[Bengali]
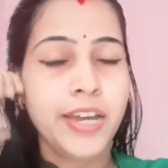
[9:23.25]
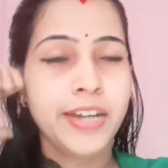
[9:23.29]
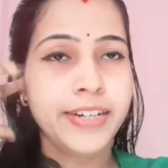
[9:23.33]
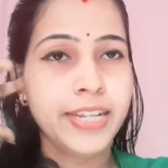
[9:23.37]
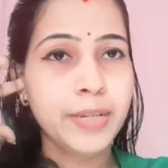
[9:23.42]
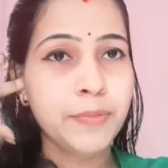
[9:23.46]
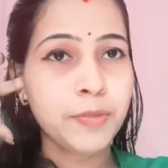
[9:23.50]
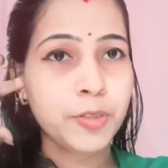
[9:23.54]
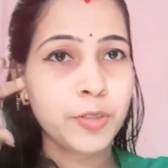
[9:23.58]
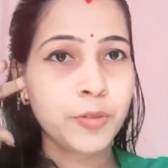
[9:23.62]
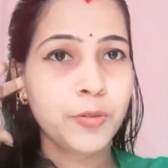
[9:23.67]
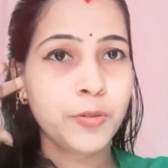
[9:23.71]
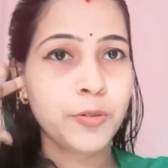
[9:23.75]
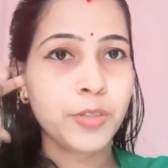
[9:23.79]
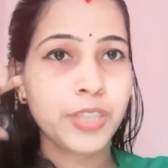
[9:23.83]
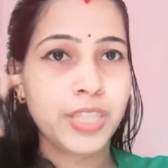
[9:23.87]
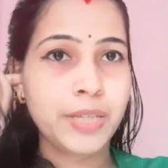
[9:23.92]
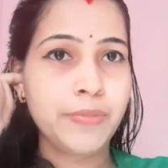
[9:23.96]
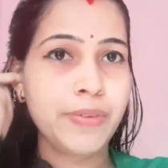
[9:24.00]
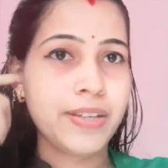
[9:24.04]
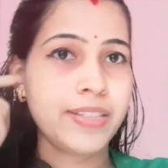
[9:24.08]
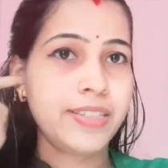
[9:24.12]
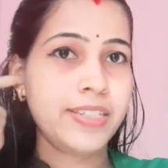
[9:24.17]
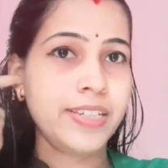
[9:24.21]
ঠিকমতো করতে
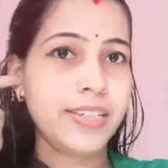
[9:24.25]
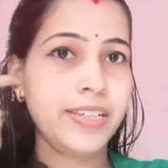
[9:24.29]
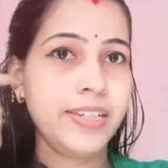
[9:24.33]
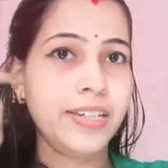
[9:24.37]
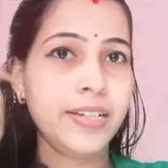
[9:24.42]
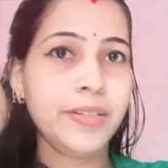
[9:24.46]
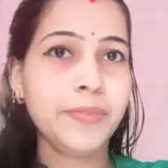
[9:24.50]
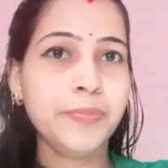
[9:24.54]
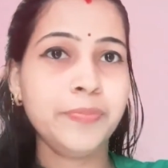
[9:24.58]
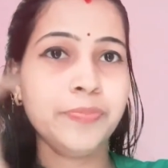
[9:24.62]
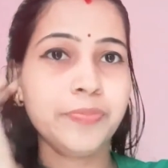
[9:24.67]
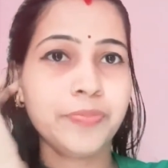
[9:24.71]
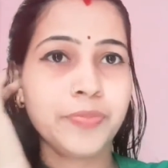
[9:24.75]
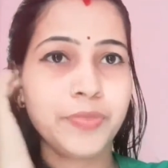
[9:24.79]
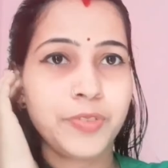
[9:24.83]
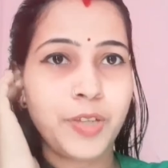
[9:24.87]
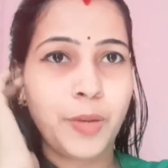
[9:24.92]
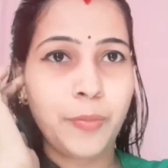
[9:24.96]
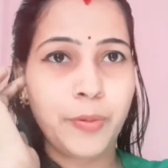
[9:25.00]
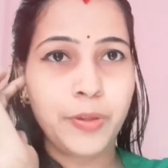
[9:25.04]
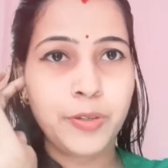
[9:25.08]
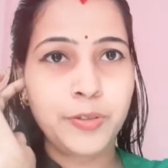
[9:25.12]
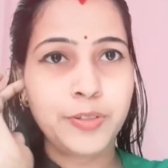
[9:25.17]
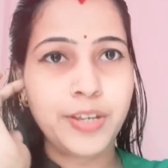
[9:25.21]
পারছি কি না সব
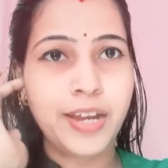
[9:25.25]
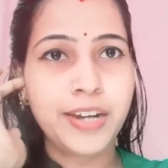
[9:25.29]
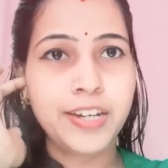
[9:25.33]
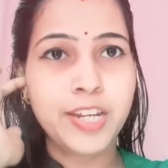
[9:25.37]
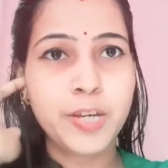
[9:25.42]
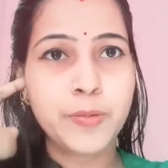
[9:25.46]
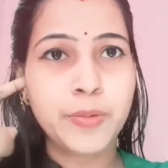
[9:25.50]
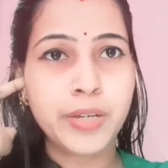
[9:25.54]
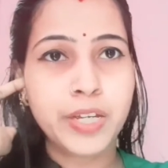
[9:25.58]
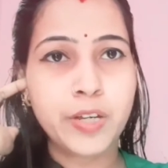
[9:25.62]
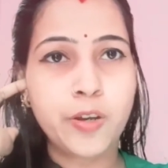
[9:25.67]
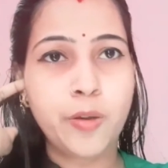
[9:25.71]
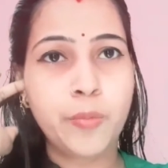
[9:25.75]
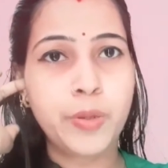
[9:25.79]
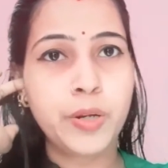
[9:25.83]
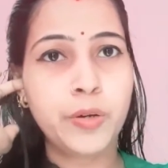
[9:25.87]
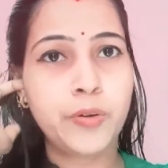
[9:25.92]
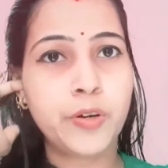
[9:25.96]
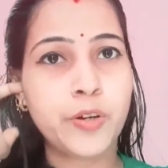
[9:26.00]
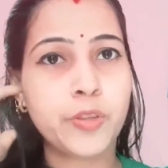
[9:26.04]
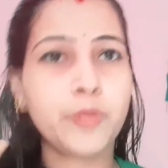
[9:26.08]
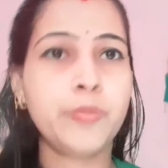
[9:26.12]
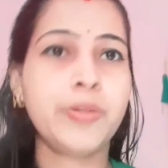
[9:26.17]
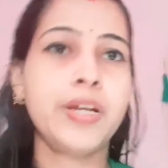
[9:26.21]
কিছু জানিয়ে আমাকে কমেন্ট
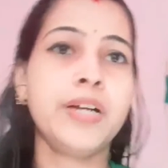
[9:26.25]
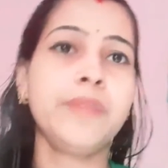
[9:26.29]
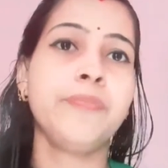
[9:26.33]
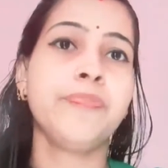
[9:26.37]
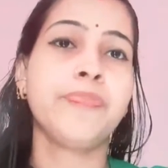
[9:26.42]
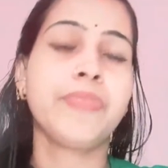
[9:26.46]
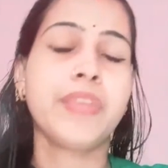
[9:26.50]
করো তোমরা